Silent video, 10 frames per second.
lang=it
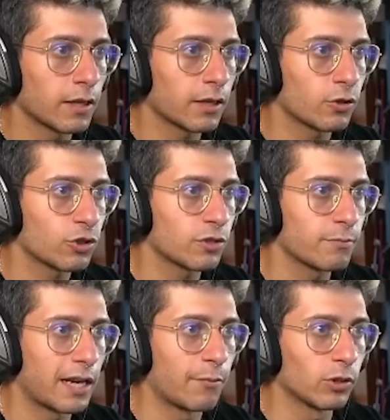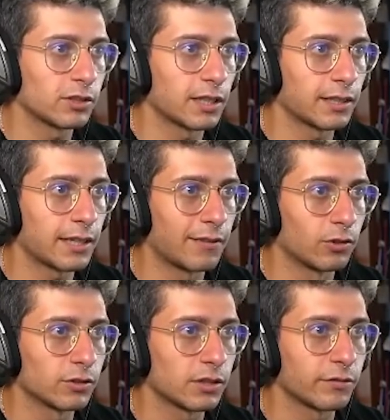Eccoci, bella mossa del
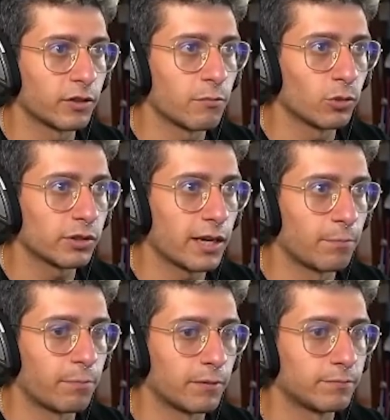cavolo Stefano, non scappa.